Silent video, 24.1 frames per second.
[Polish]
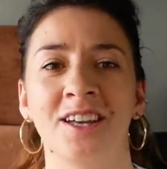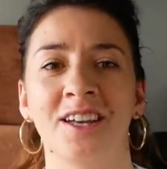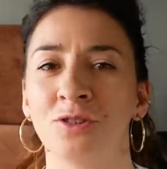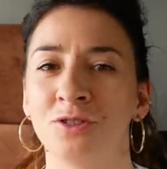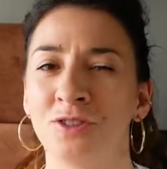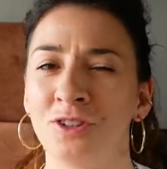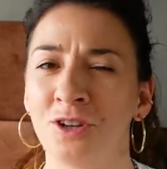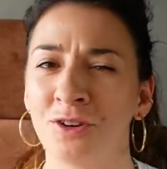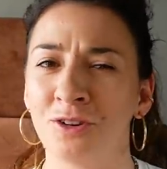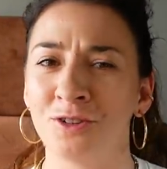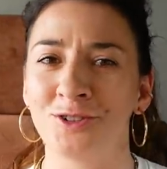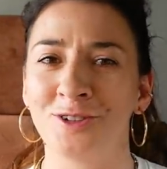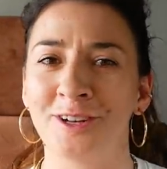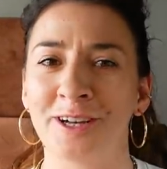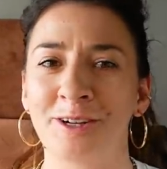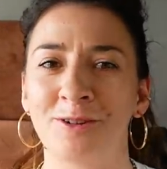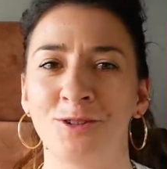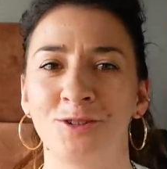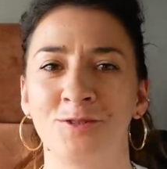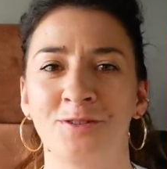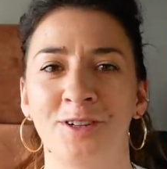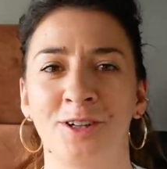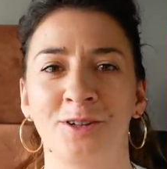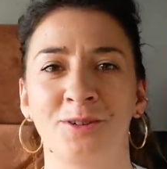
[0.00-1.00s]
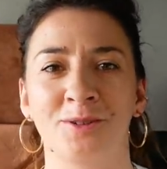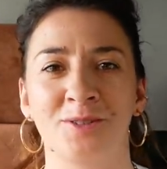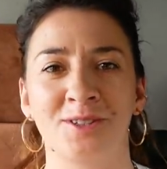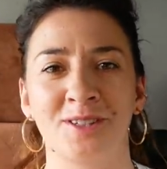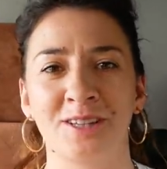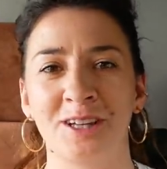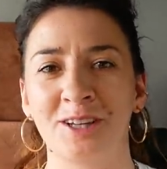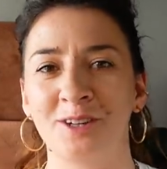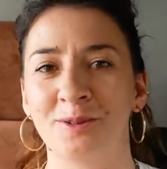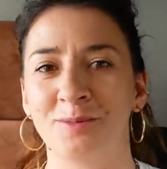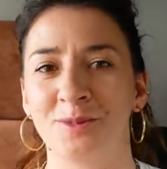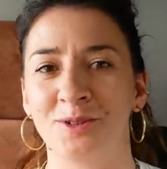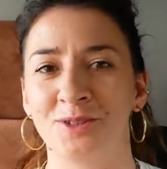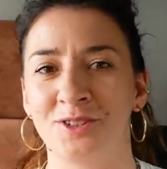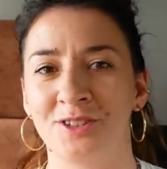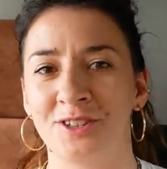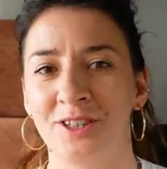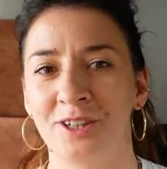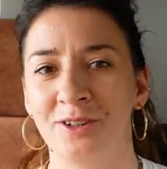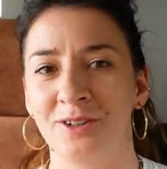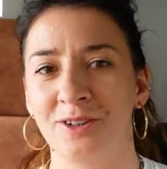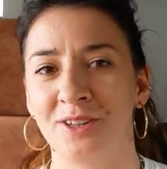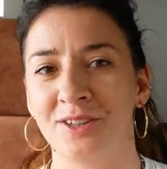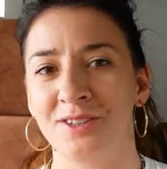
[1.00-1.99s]
I to nie chodzi o jakąś wielką znajomość
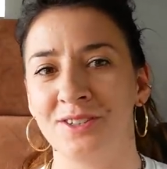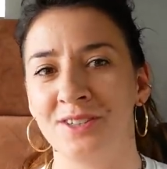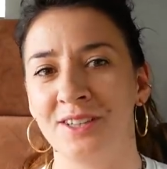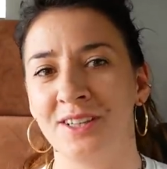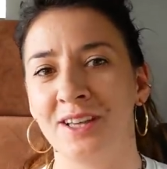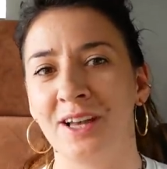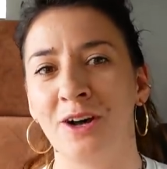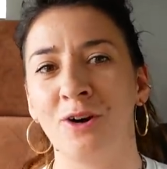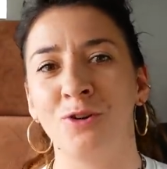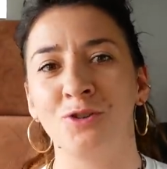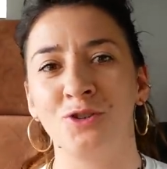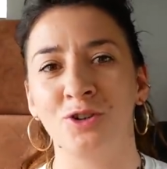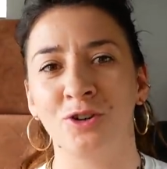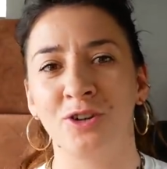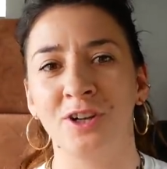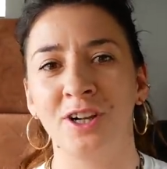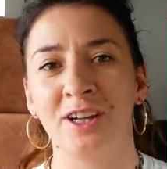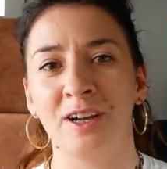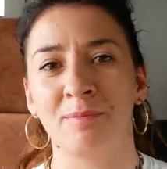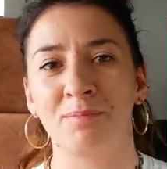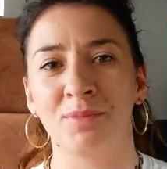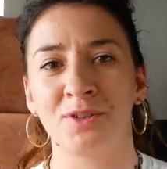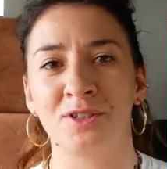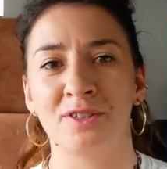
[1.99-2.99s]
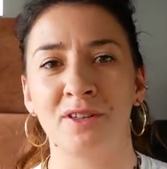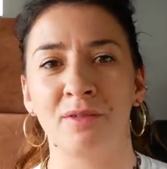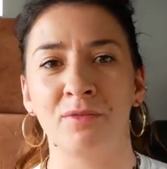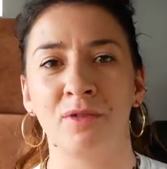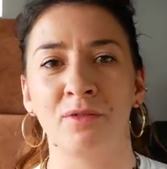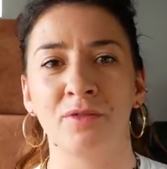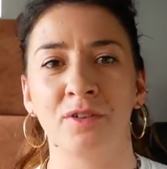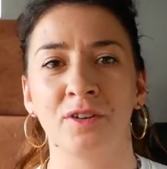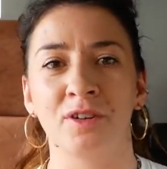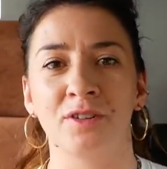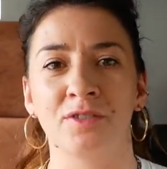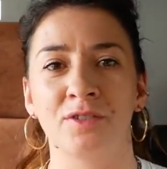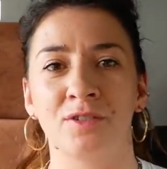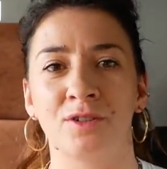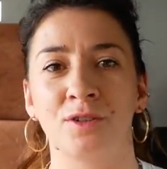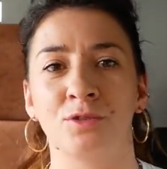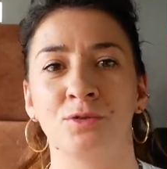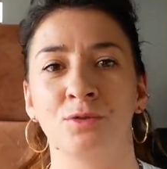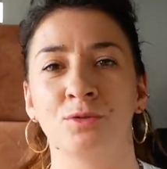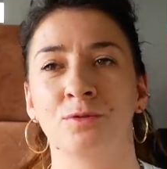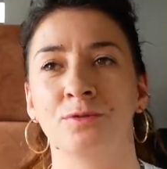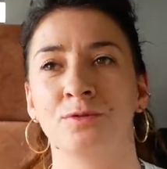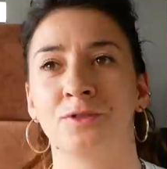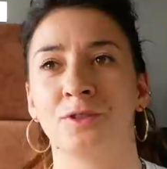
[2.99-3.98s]
tego języka. Chodzi o kilka podstawowych
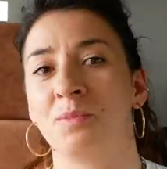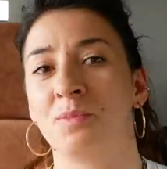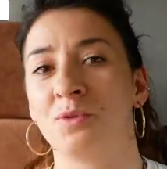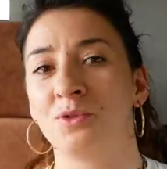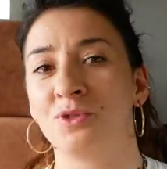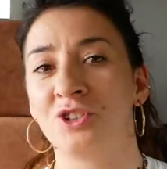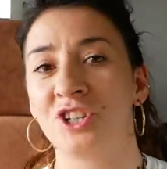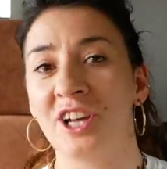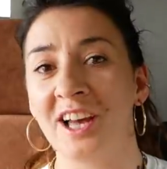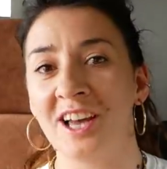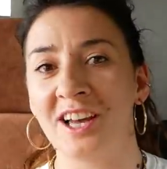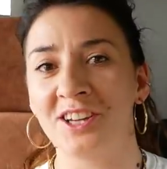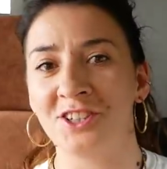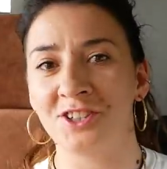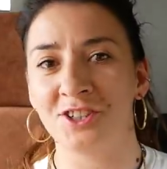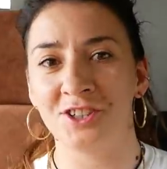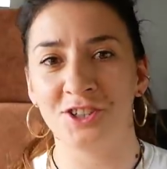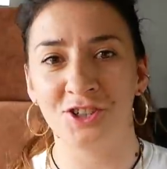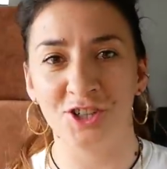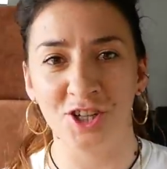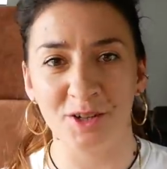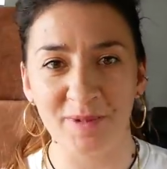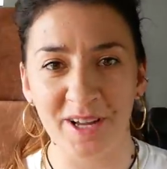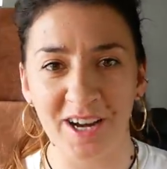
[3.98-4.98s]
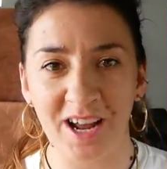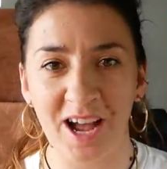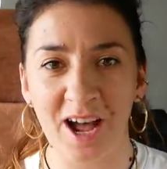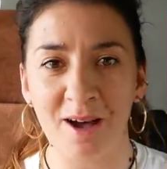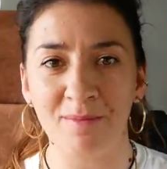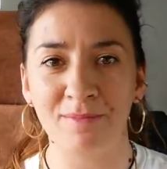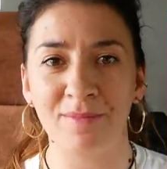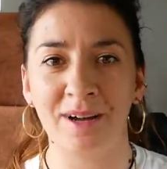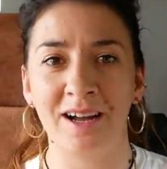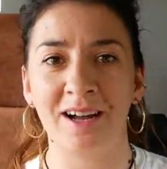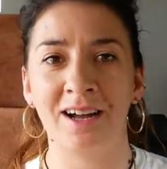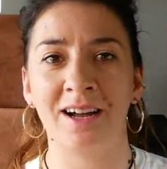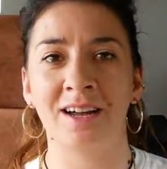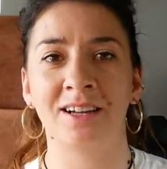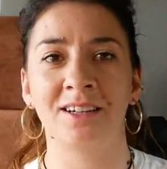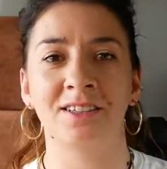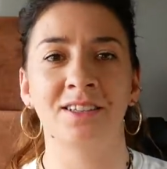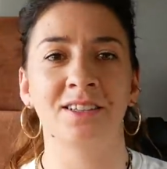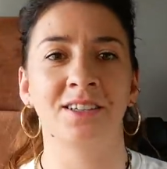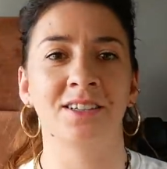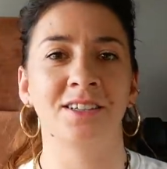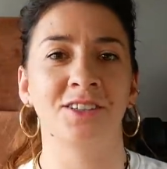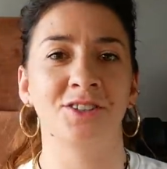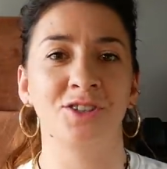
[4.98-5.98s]
zwrotów typu cześć, czyli merhaba,
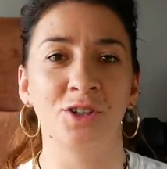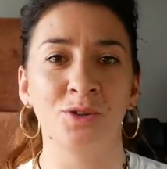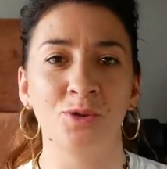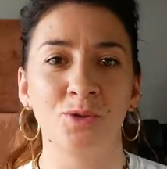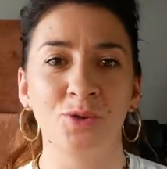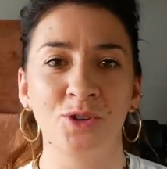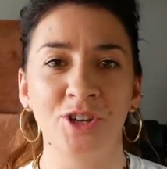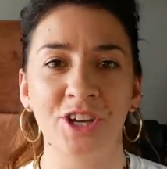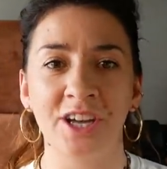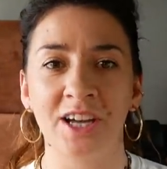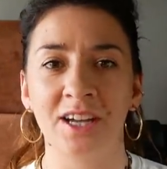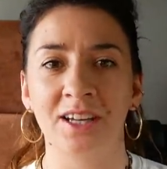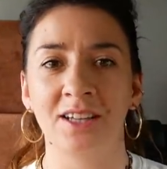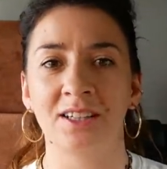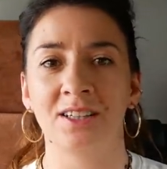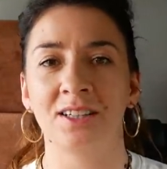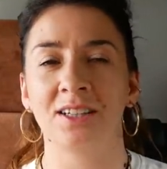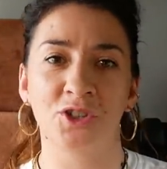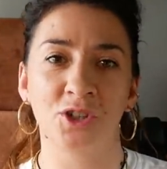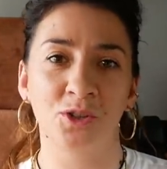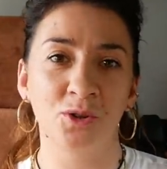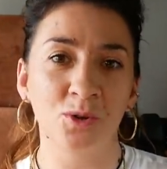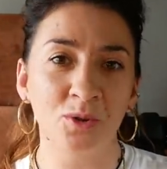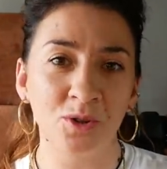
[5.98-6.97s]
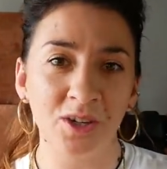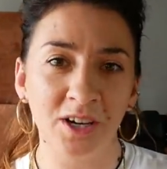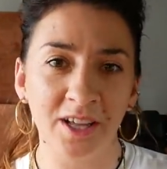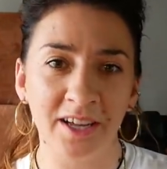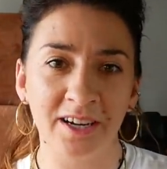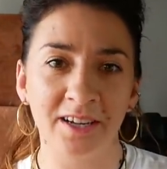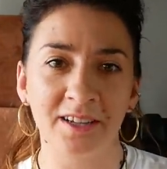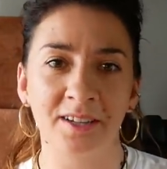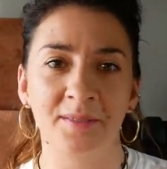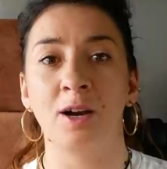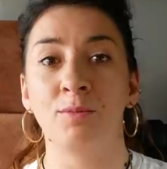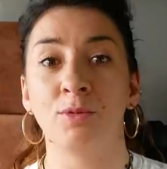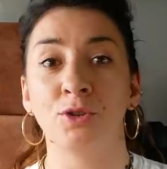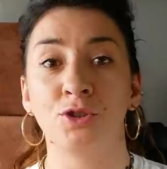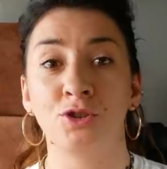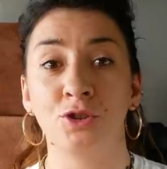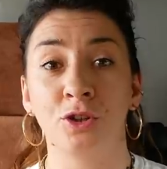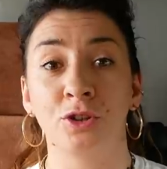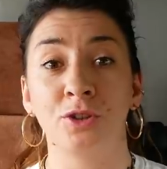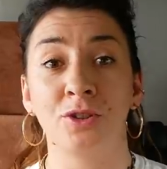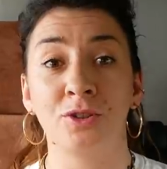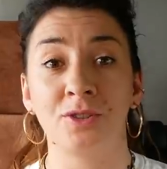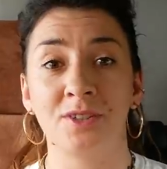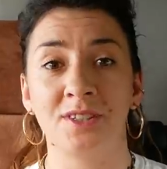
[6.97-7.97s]
e, dziękuję, też kurler albo
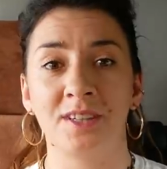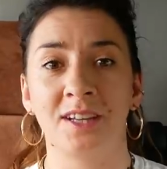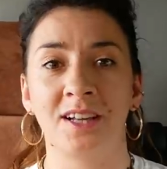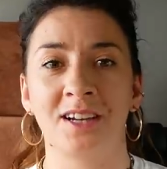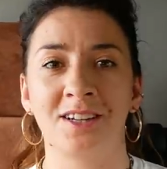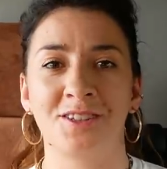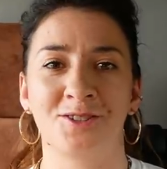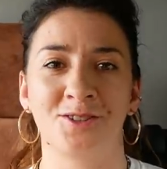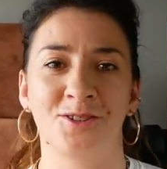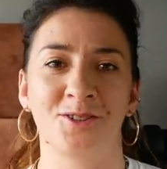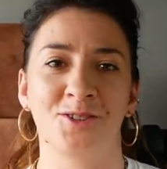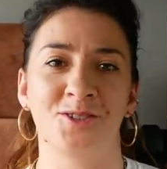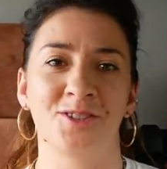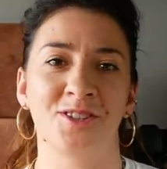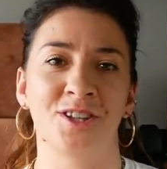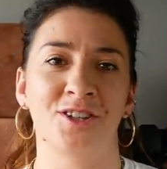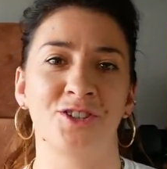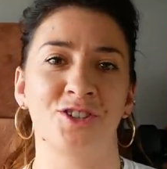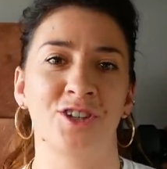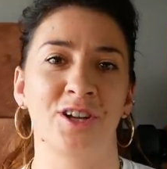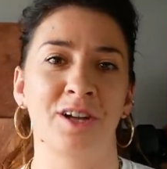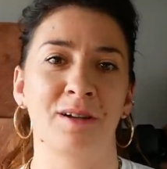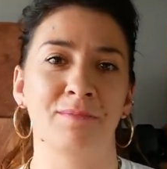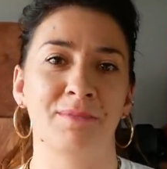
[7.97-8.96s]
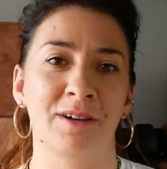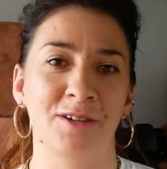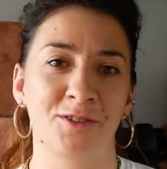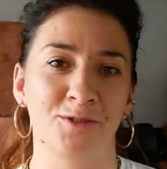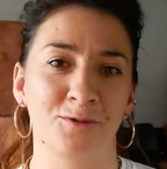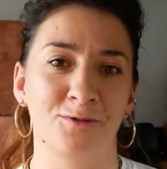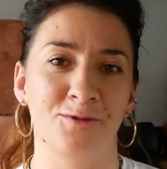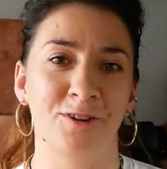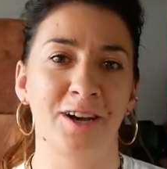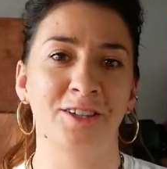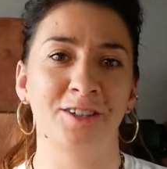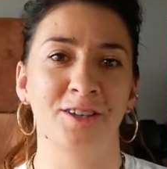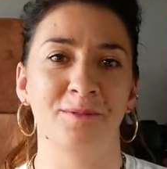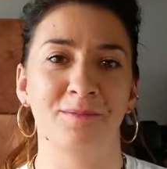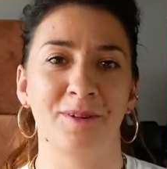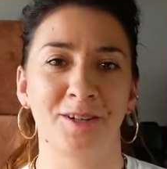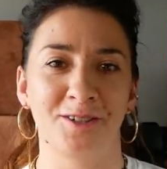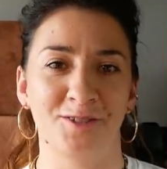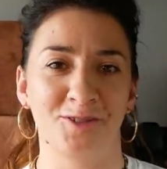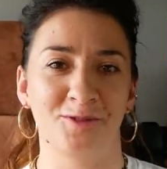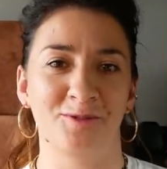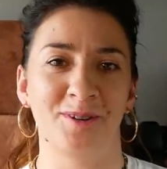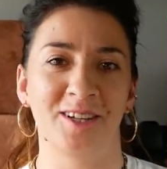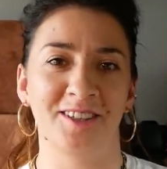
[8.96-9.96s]
ciokgzel, co oznacza bardzo fajnie,
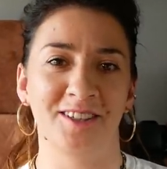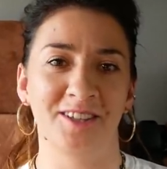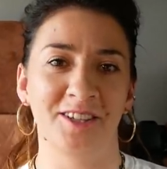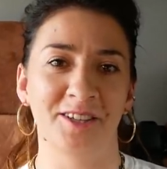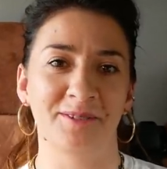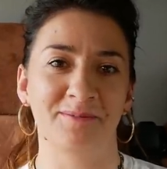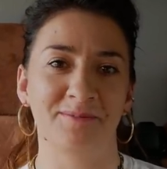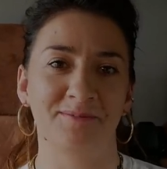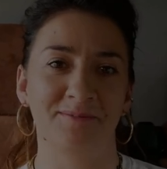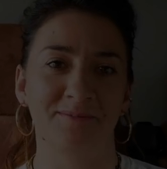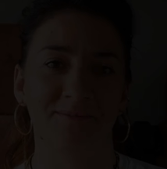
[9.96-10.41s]
bardzo ładnie.